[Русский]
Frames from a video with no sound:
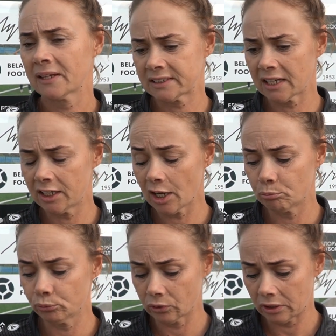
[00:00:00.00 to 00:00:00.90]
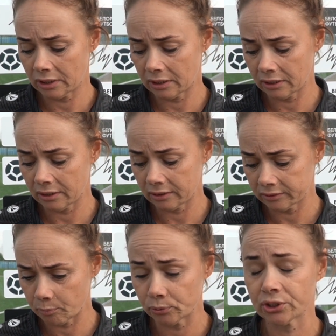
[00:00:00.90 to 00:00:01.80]
стали э,
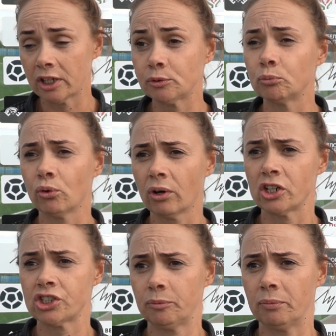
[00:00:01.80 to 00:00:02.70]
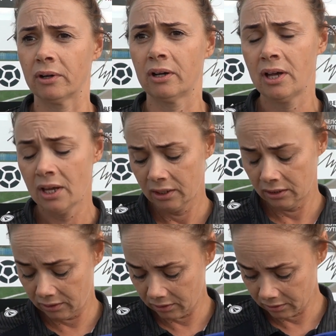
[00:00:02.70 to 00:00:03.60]
допускать много ошибок.
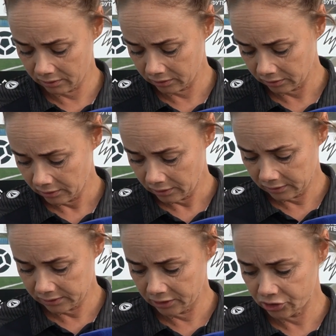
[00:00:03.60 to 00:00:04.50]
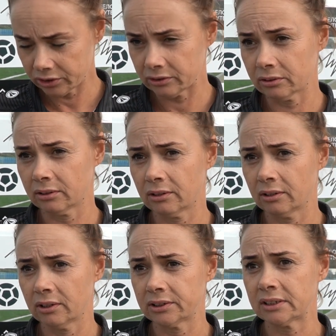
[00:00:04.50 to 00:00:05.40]
И, значит,
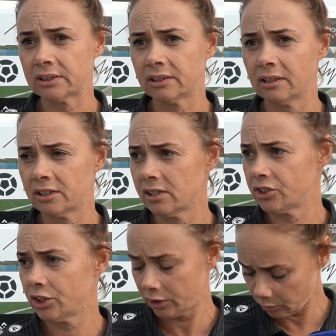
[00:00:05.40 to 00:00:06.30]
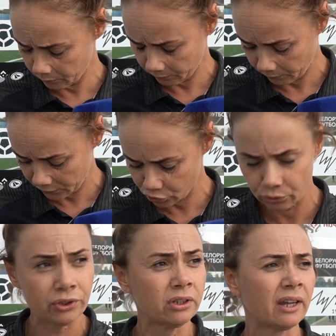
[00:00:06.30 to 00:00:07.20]
сосредоточение
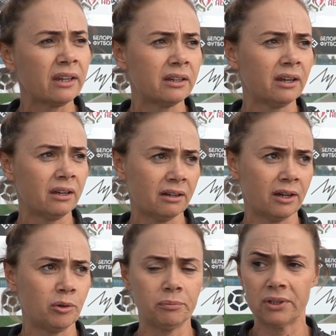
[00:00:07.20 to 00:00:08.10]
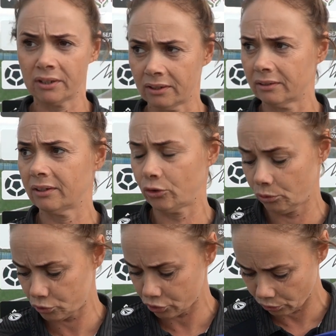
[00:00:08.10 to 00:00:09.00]
пошло не на игре, а именно на
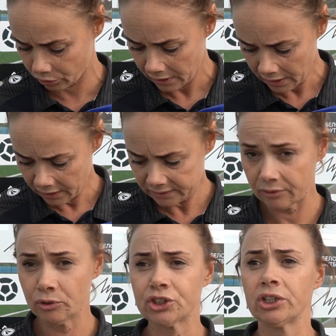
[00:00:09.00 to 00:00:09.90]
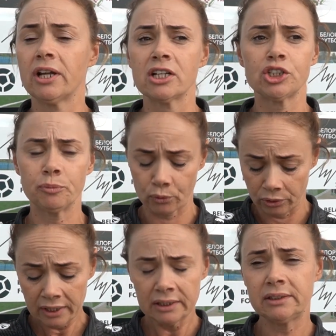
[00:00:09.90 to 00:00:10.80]
том, что совершили ошибку.
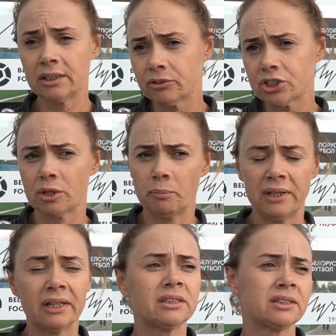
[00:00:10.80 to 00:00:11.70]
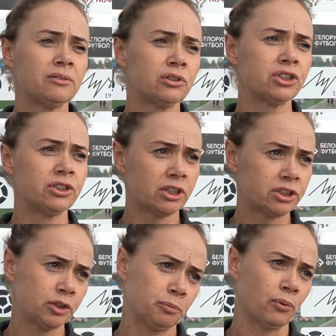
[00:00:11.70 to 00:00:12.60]
Девочки боятся совершить
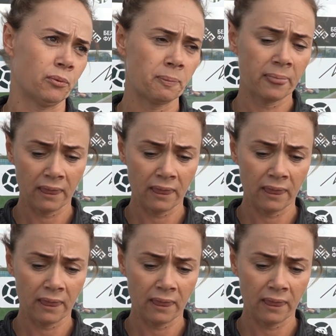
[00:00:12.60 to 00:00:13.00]
ошибку.